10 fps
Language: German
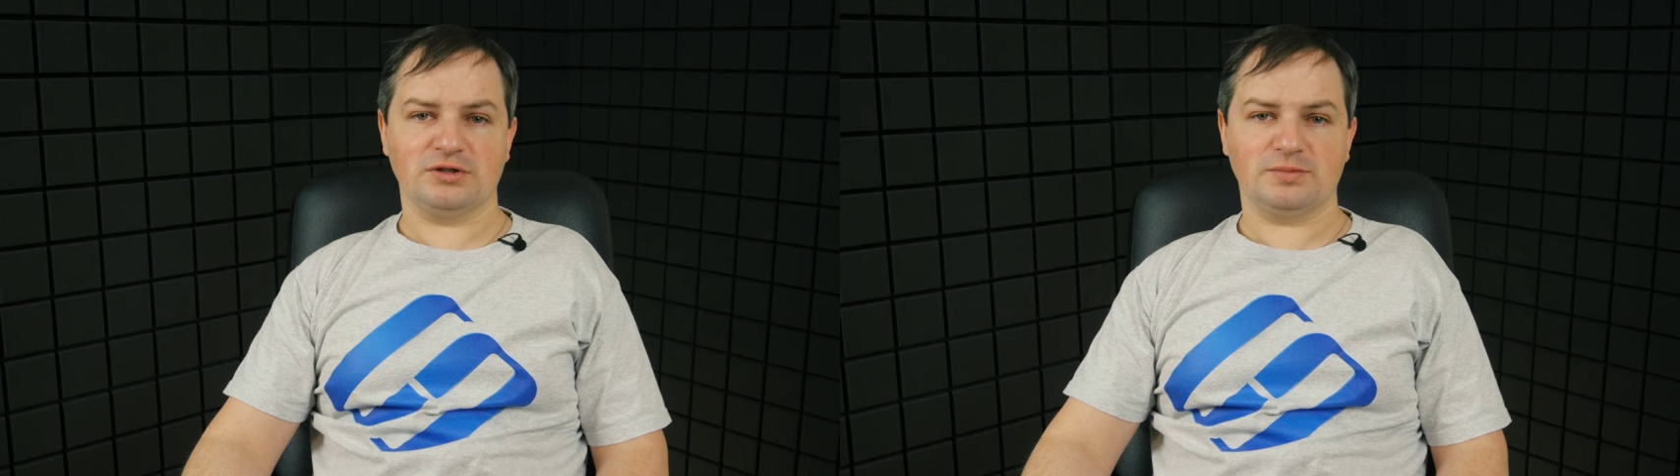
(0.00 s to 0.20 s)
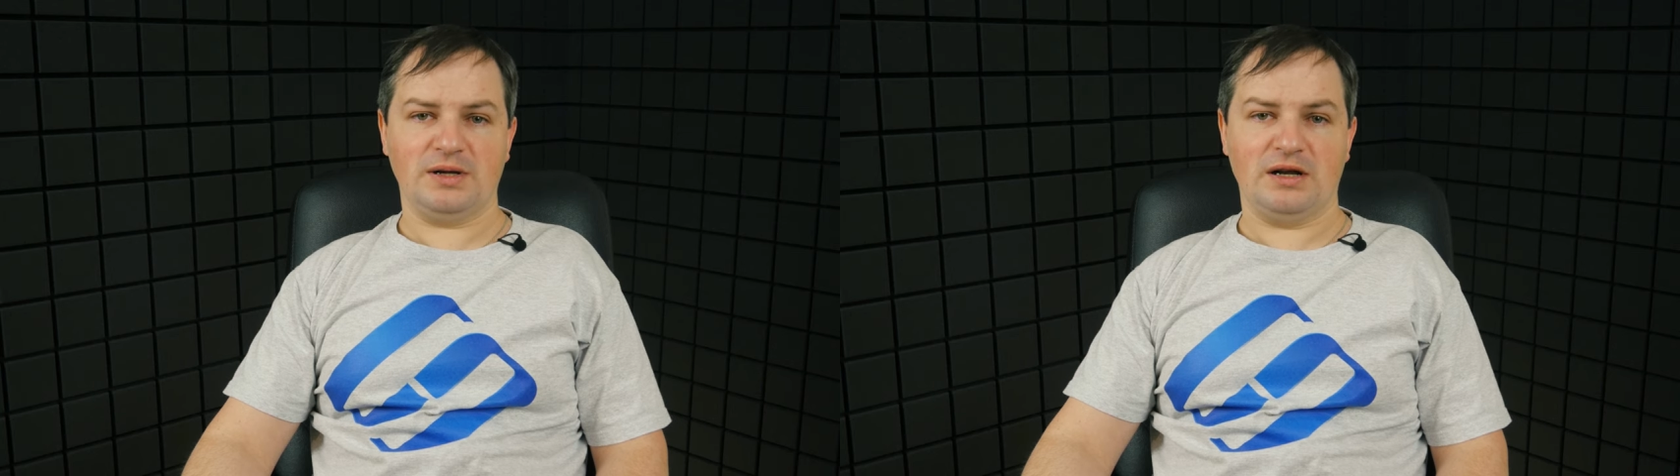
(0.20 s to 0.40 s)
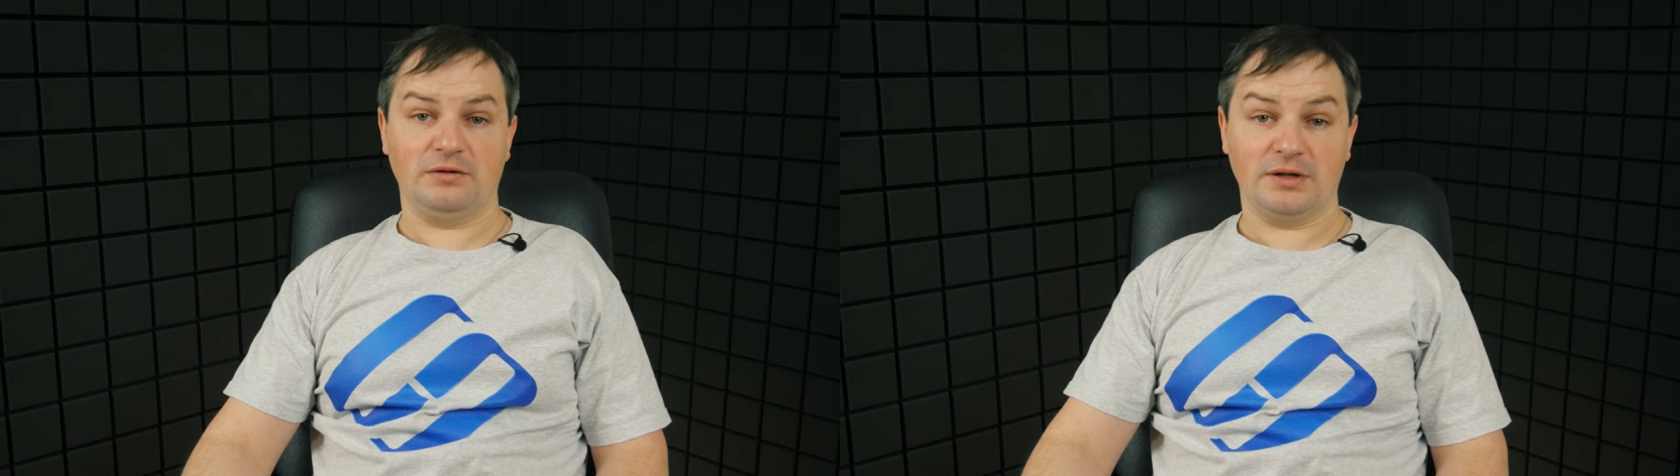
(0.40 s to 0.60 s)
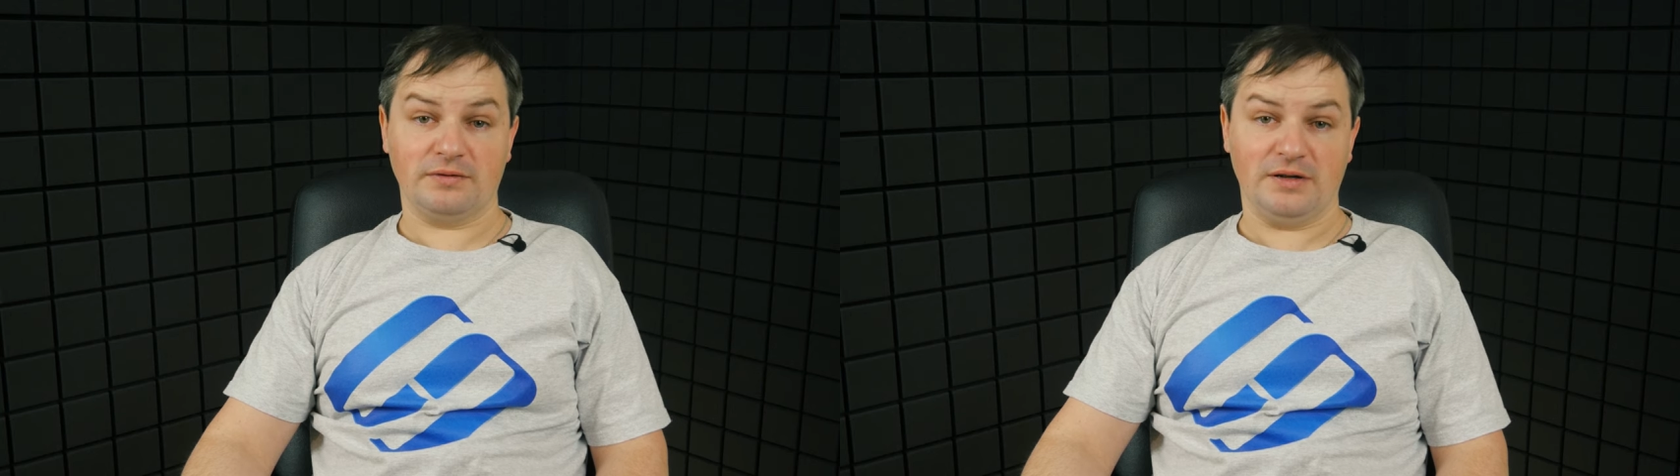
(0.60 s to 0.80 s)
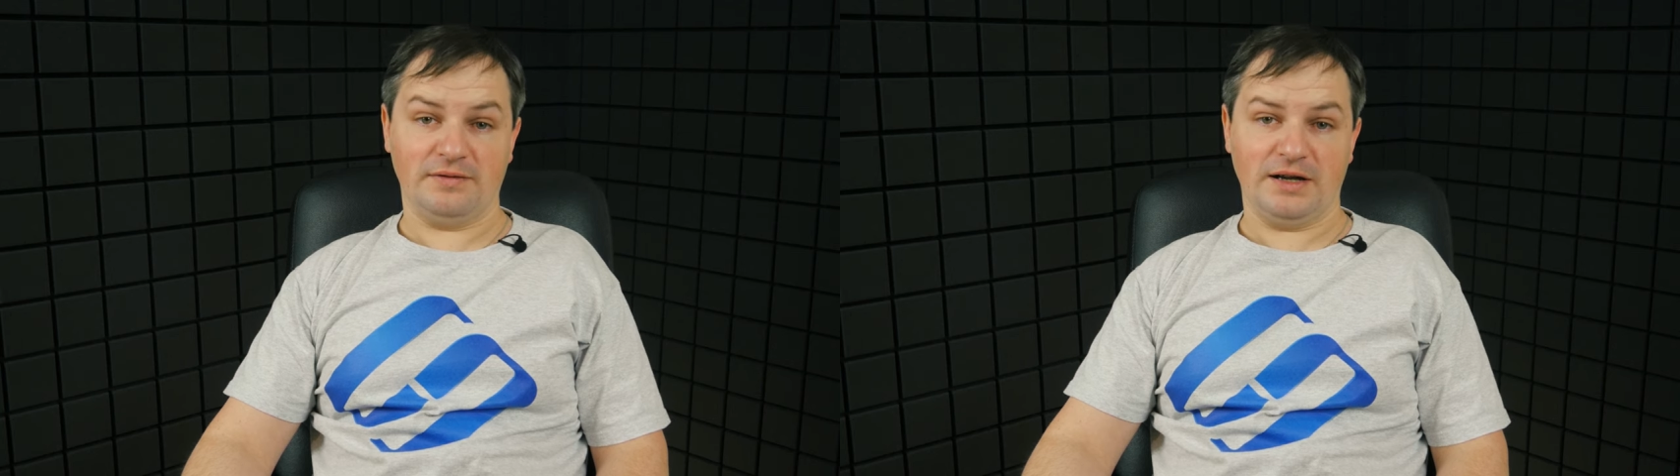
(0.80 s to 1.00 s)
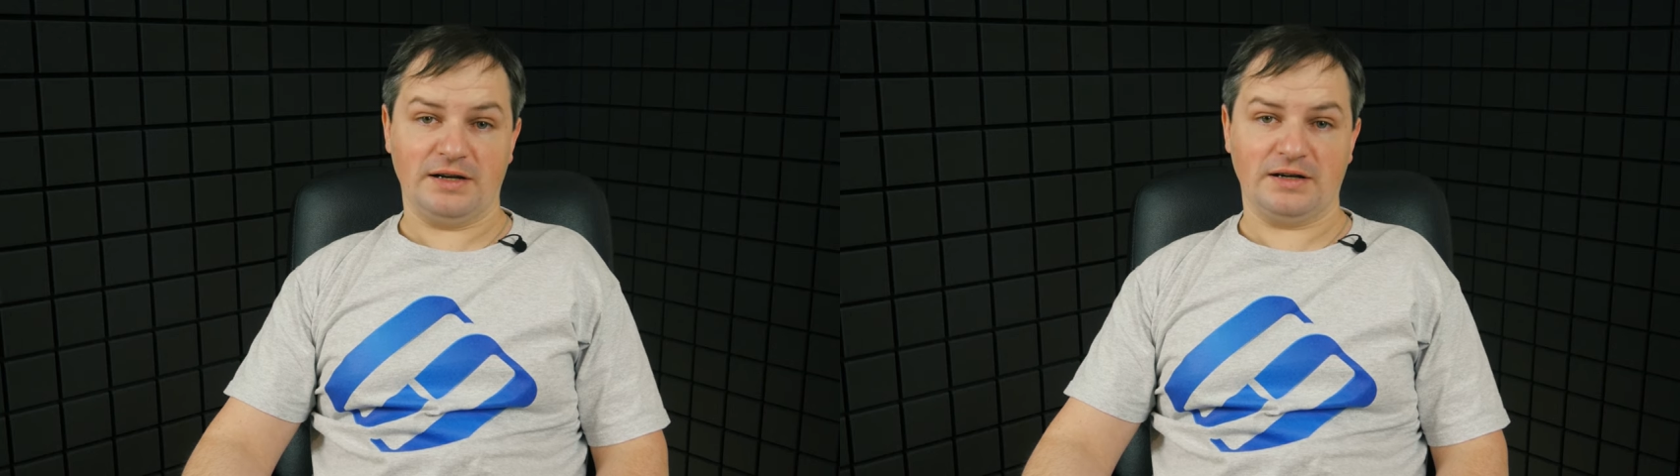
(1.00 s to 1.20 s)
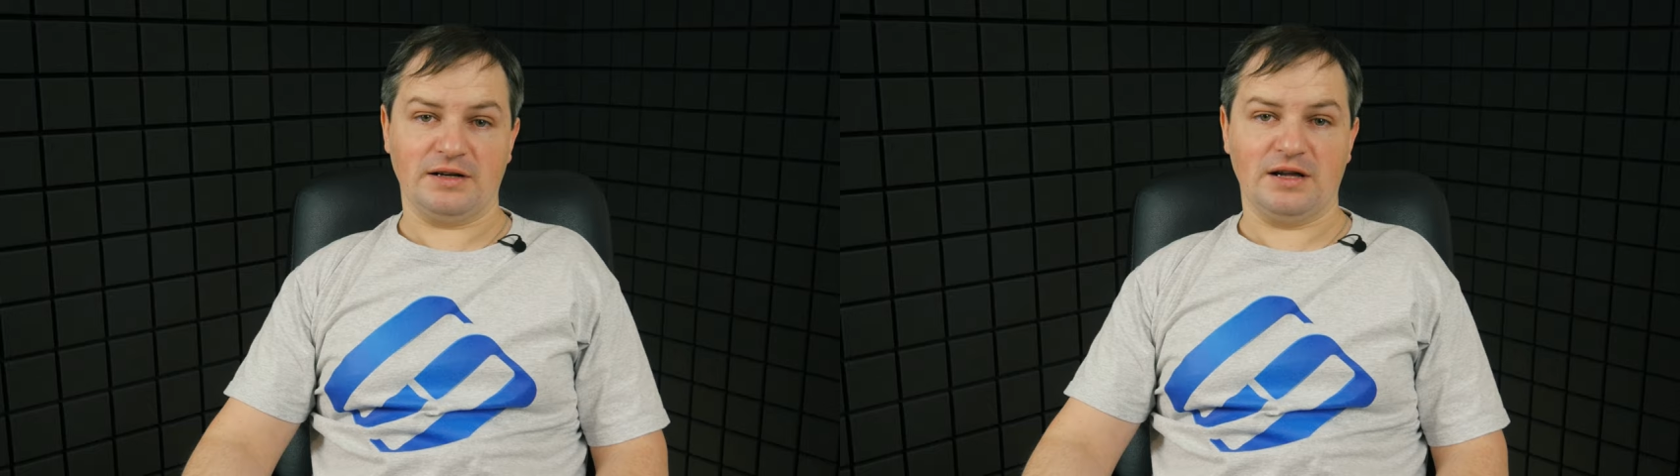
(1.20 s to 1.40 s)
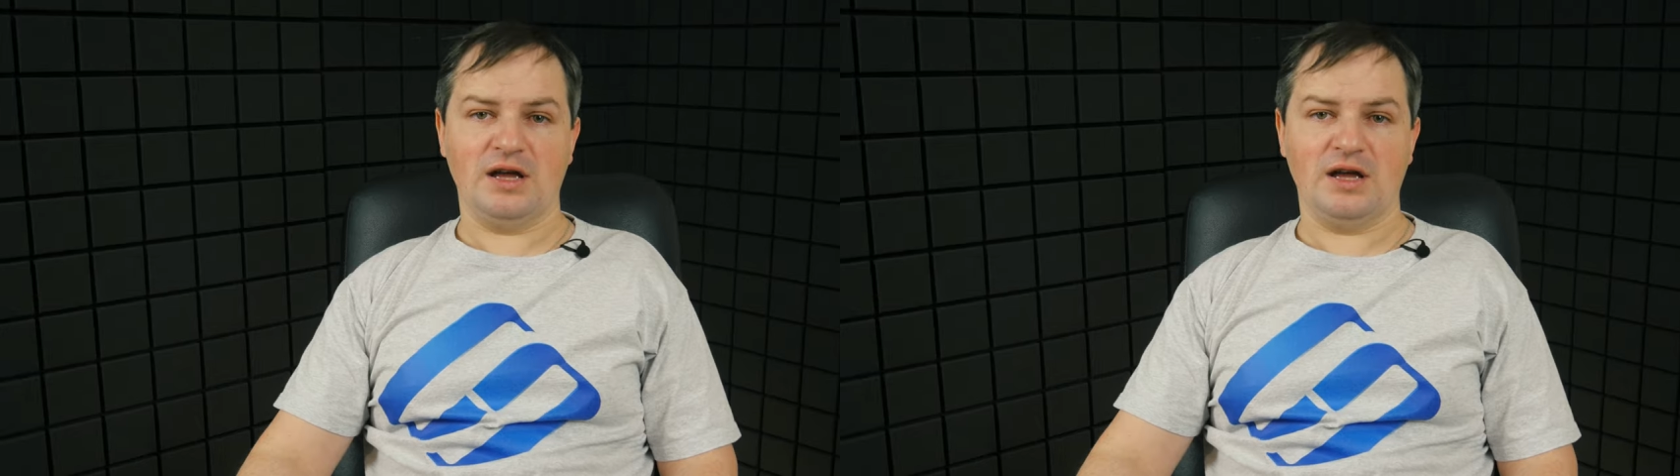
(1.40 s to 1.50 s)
USB-Laufwerk verwenden.